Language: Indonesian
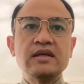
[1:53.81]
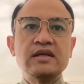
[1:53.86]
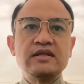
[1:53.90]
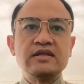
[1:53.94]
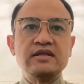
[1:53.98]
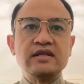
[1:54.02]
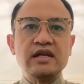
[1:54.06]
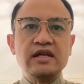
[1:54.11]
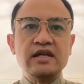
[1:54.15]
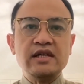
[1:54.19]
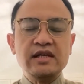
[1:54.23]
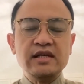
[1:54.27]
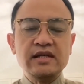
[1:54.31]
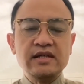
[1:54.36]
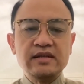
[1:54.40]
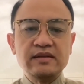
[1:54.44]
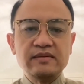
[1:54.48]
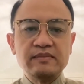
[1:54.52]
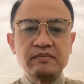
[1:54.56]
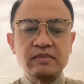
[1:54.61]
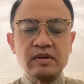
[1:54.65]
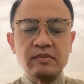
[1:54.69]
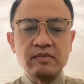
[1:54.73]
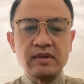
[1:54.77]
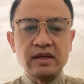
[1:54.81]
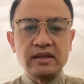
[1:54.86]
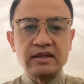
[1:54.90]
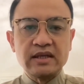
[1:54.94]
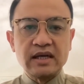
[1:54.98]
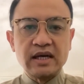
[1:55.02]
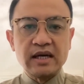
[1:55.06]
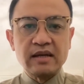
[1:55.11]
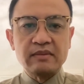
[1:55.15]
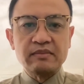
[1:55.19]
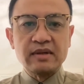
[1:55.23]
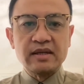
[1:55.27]
Jadi
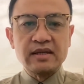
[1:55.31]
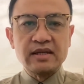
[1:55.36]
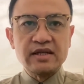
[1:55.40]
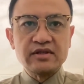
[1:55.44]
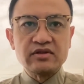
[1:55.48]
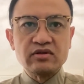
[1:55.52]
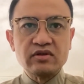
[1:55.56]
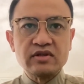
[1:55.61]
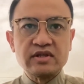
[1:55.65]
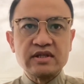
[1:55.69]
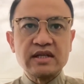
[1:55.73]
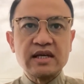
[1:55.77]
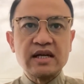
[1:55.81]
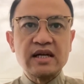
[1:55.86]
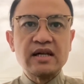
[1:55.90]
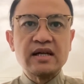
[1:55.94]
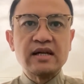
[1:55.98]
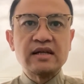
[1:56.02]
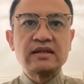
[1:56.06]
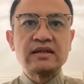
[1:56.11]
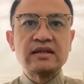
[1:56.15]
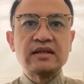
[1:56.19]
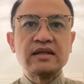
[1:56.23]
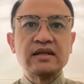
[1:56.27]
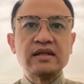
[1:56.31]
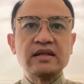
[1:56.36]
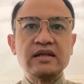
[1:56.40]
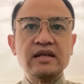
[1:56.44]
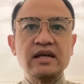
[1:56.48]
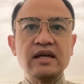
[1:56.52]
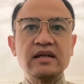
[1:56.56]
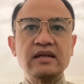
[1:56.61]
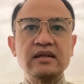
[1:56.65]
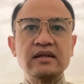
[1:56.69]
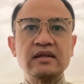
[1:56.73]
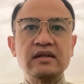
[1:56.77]
pemberitaan media sosial
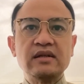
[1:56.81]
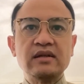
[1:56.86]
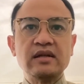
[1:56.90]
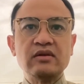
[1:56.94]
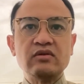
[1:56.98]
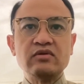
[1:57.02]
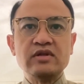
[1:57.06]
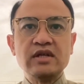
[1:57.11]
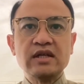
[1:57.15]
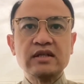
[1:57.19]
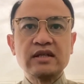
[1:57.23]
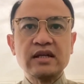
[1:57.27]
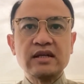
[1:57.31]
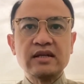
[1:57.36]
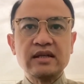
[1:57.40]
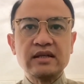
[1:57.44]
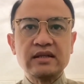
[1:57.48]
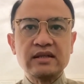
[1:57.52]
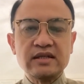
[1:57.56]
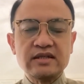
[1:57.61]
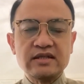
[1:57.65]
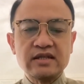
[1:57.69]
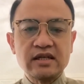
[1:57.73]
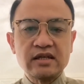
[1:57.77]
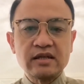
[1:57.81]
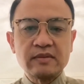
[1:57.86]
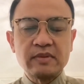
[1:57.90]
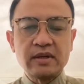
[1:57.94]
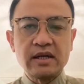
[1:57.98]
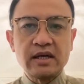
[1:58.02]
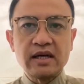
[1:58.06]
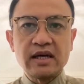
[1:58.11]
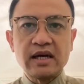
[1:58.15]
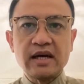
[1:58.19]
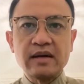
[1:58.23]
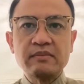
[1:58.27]
dan hujatan netizen
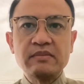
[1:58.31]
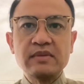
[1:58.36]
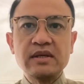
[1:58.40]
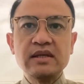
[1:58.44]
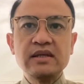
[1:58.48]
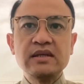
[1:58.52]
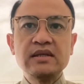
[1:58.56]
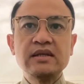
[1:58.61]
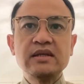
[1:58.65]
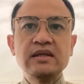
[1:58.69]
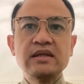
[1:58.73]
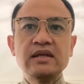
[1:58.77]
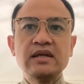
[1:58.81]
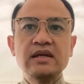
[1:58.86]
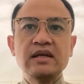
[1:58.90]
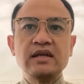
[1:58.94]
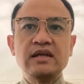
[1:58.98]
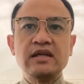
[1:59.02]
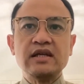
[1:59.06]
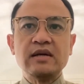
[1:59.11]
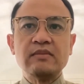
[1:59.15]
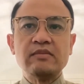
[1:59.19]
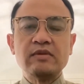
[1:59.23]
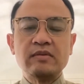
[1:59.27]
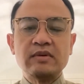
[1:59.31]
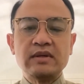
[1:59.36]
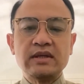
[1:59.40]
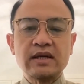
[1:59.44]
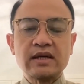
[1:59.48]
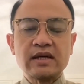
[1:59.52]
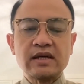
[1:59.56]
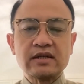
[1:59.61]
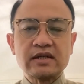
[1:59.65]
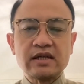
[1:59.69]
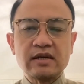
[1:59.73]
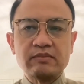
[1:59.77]
kepada kami yang
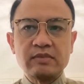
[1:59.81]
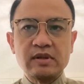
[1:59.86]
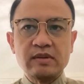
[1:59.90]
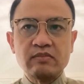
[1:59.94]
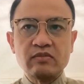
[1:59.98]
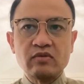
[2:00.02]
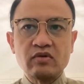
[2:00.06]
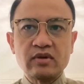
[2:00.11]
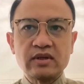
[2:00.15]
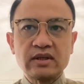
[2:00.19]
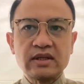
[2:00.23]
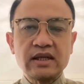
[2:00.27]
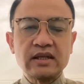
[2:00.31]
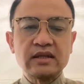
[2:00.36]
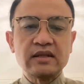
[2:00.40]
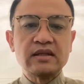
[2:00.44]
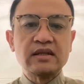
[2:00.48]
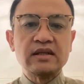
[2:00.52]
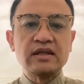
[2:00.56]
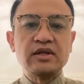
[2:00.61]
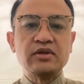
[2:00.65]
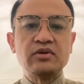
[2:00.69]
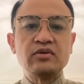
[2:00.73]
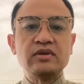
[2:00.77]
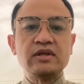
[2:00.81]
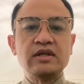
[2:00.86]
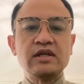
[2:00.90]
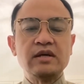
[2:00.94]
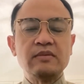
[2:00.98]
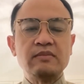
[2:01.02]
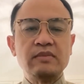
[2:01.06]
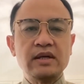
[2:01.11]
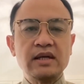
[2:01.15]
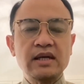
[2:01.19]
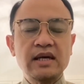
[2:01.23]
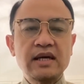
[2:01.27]
memberitakan kami murtad itu tidak
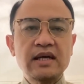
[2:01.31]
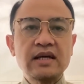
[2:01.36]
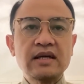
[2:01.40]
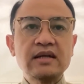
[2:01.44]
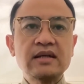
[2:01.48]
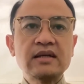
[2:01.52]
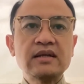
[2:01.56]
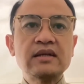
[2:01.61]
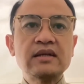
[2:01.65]
benar